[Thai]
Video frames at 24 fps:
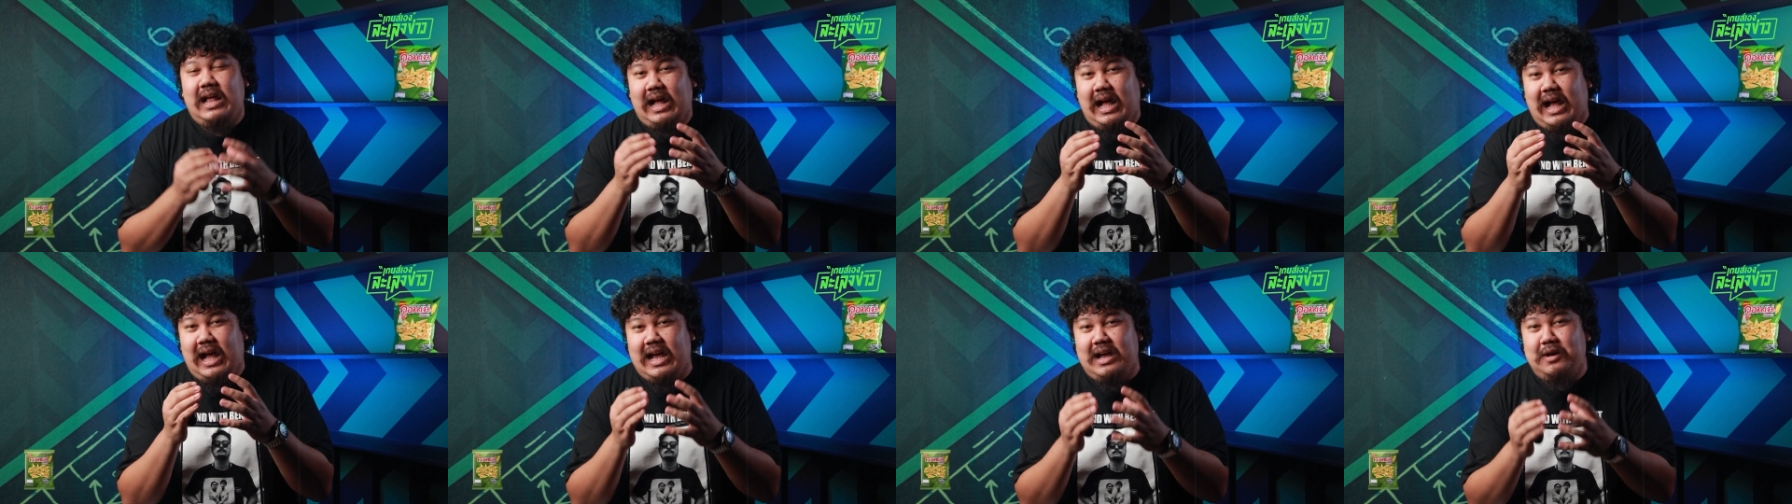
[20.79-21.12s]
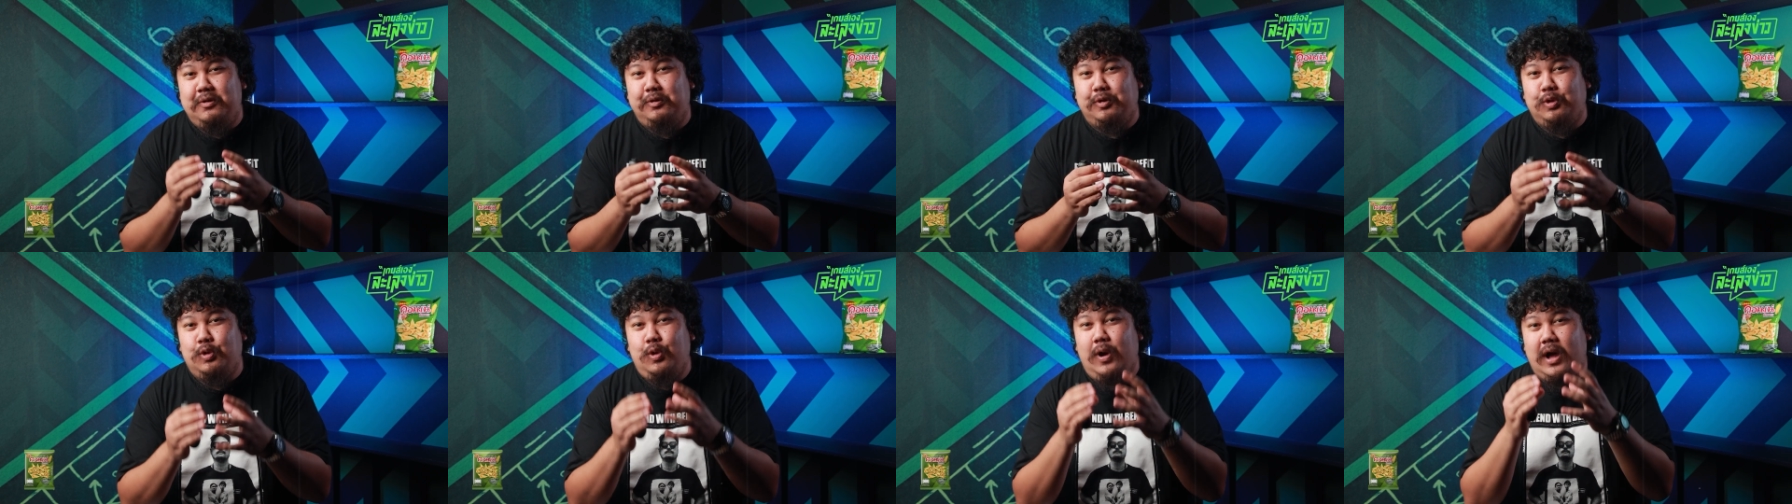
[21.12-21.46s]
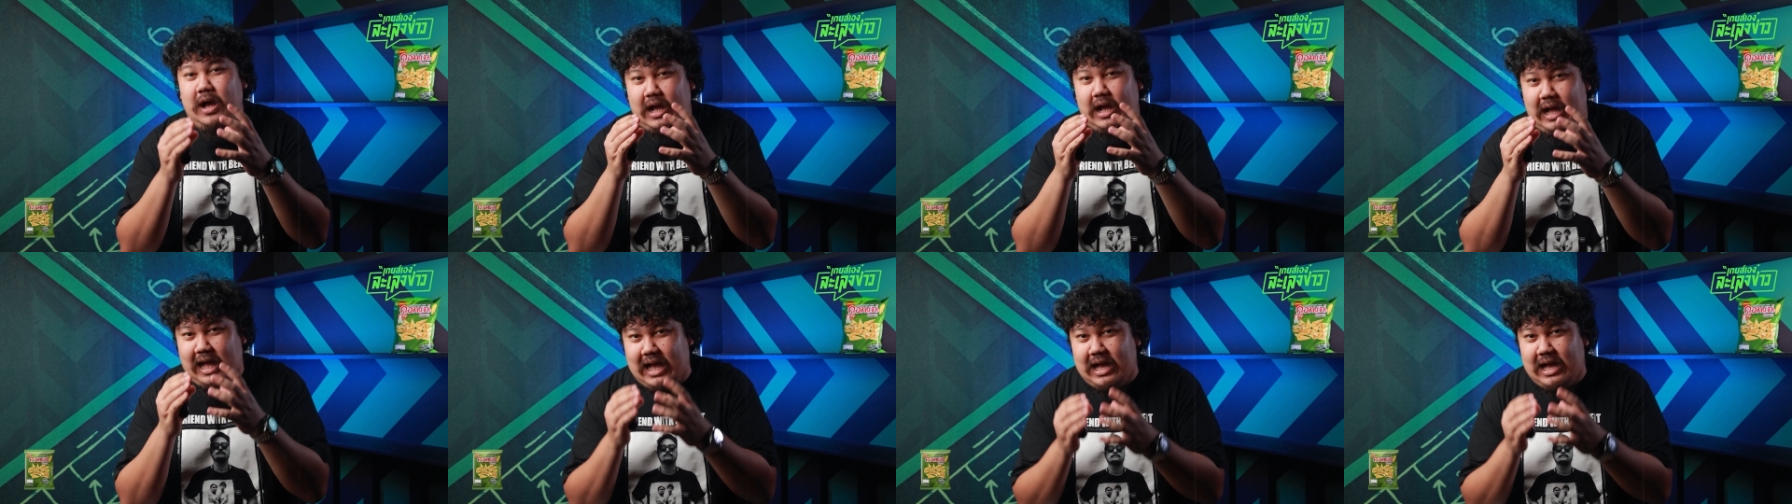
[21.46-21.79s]
ใครร่วง
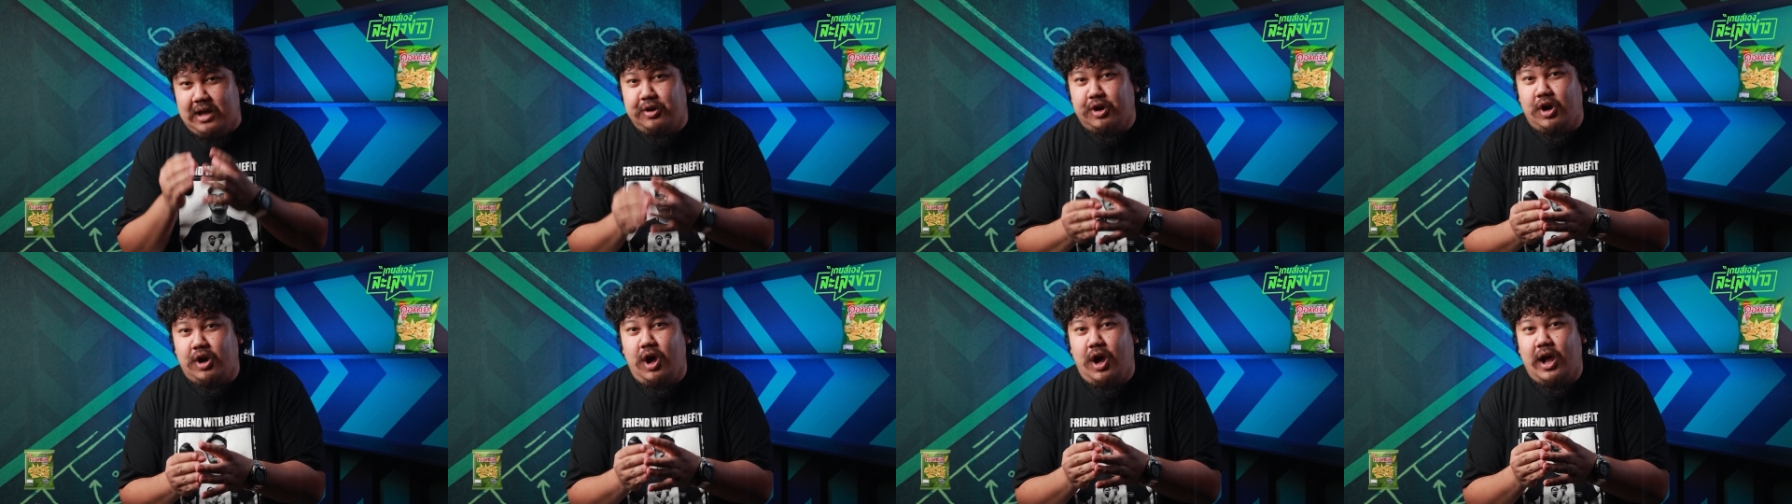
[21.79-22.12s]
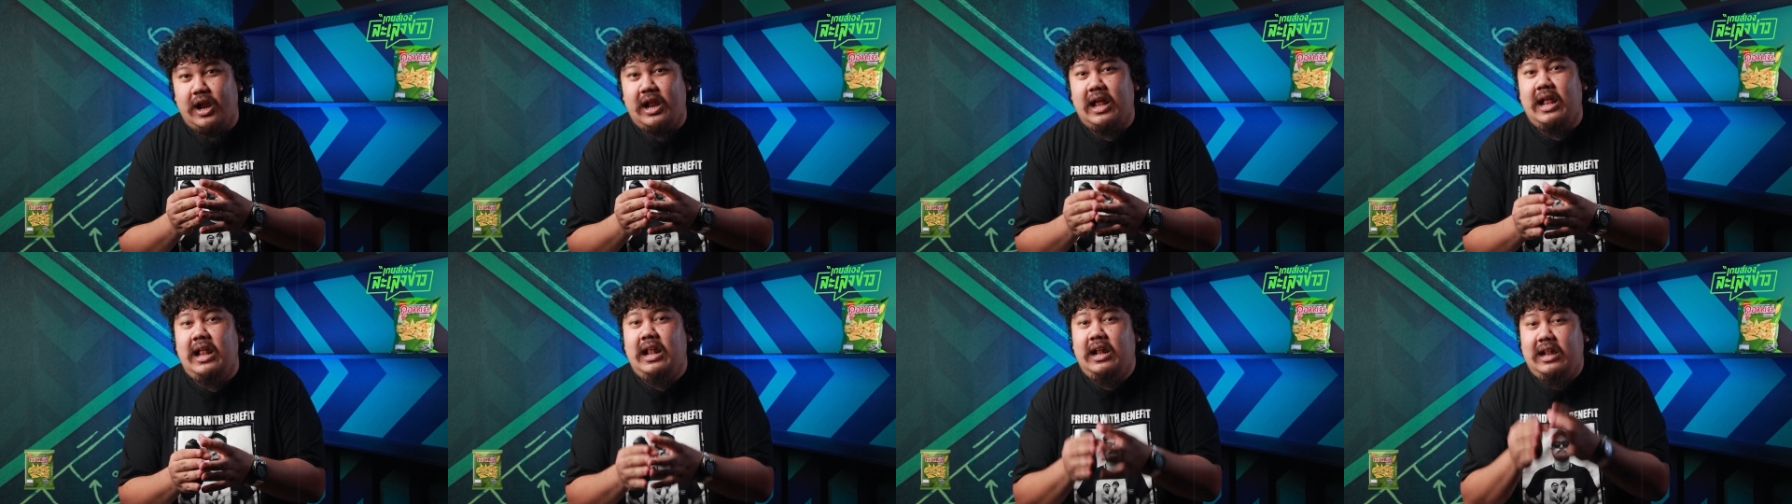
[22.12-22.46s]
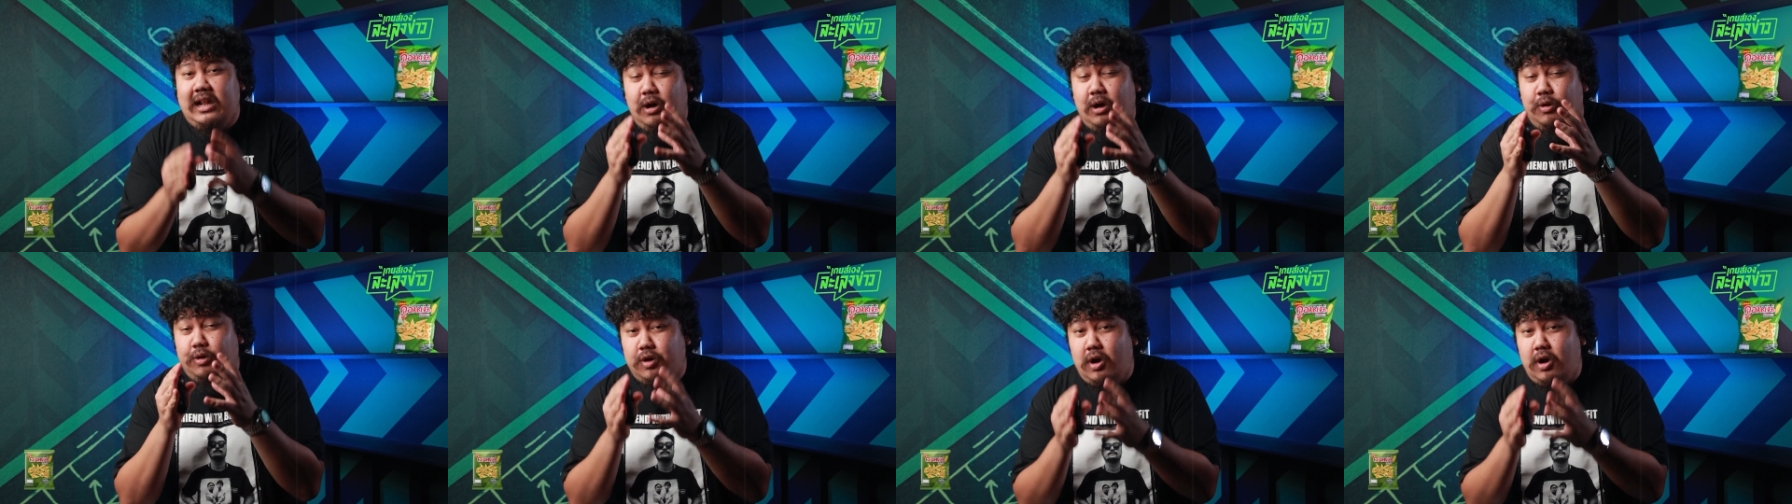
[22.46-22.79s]
ใครรอด
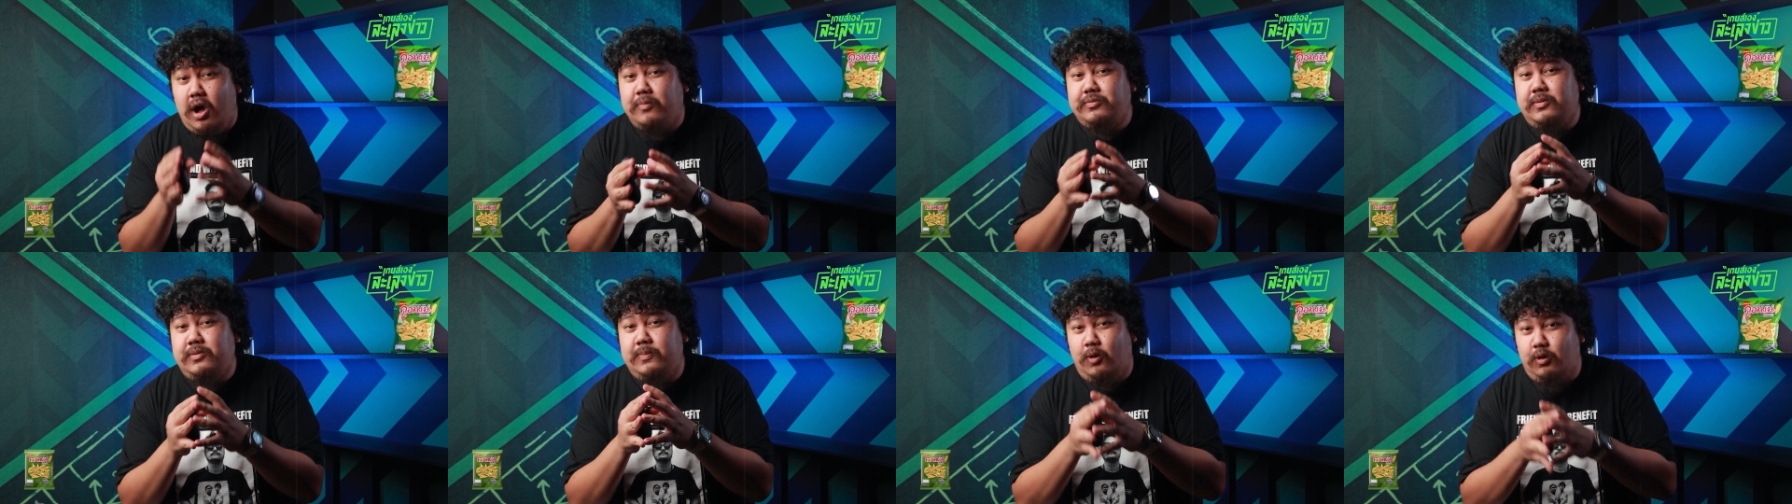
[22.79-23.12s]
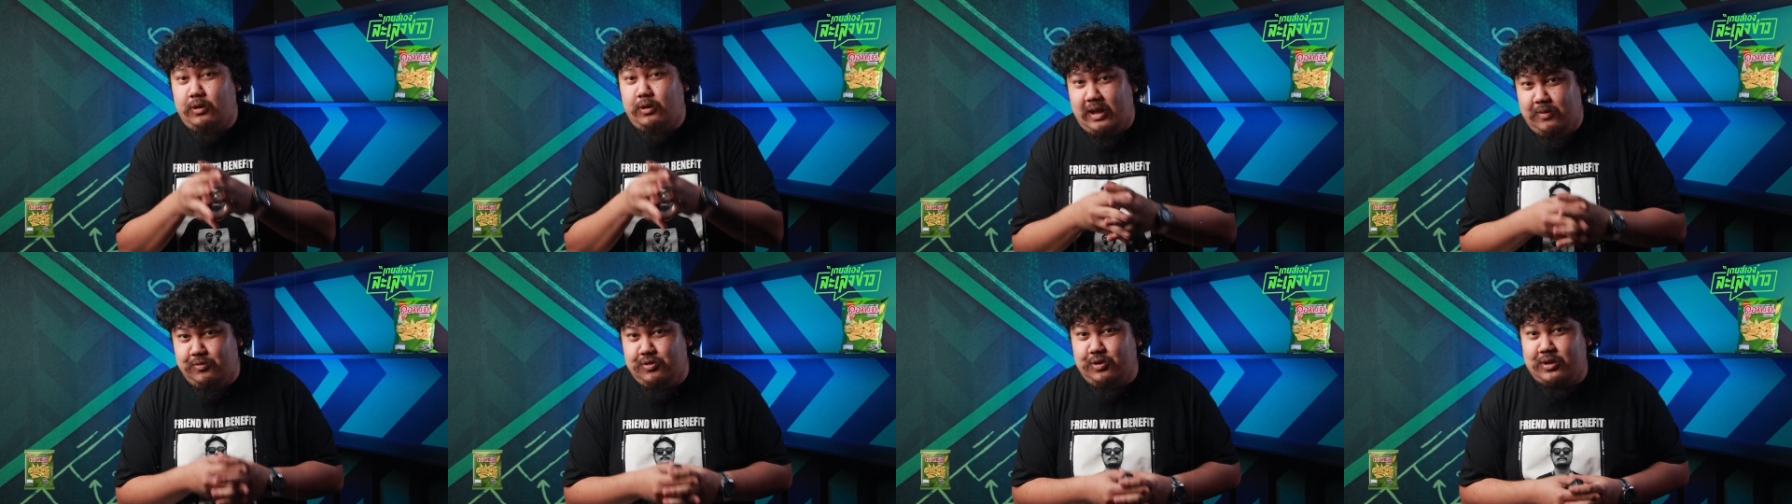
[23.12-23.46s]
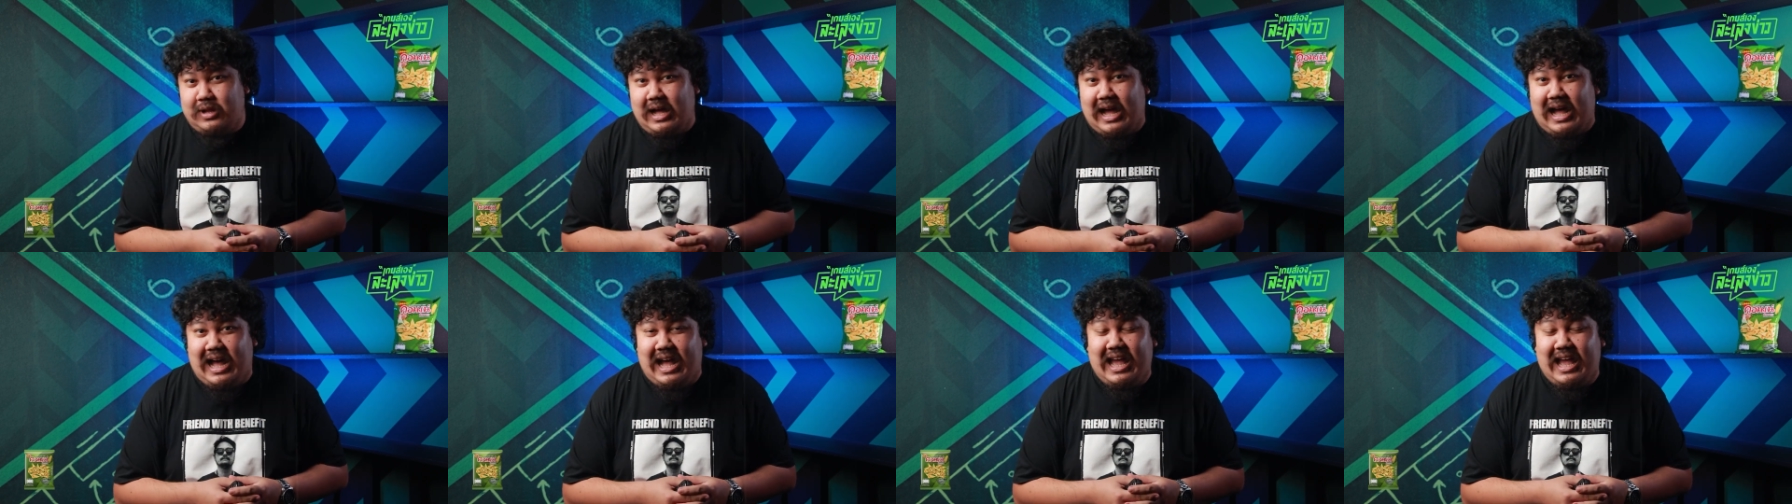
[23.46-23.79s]
แล้วรอบ 16 ทีมสุด
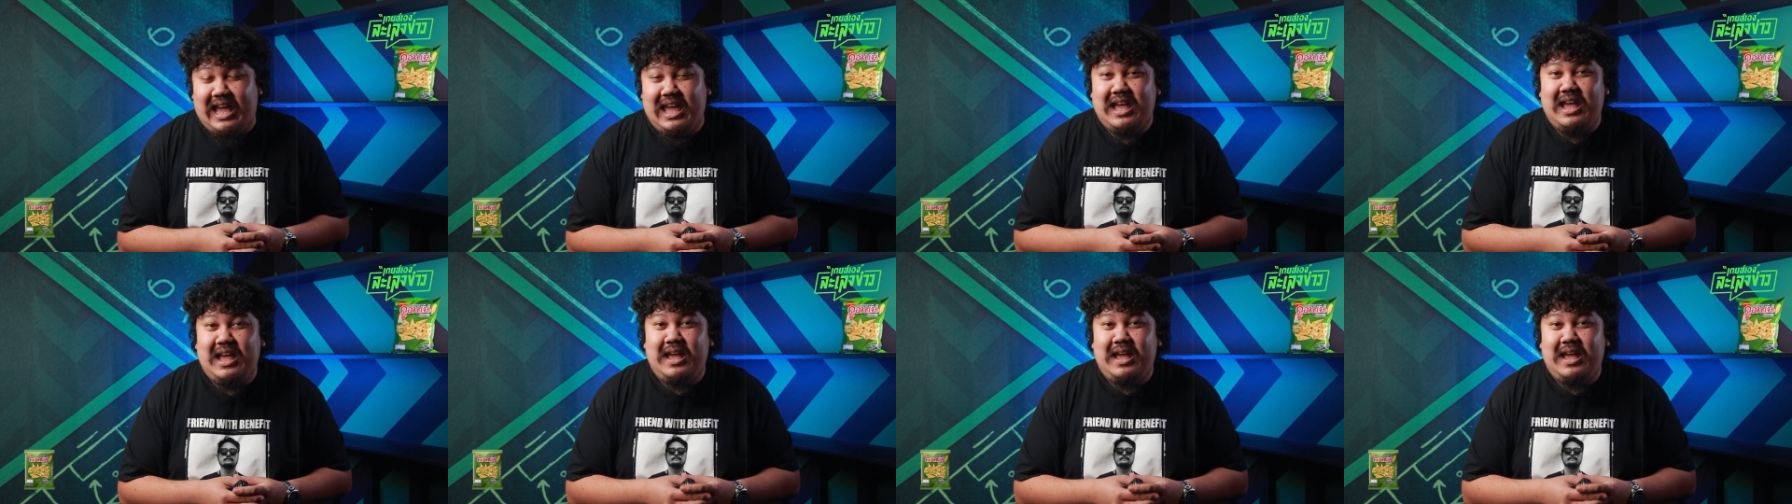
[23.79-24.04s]
ท้าย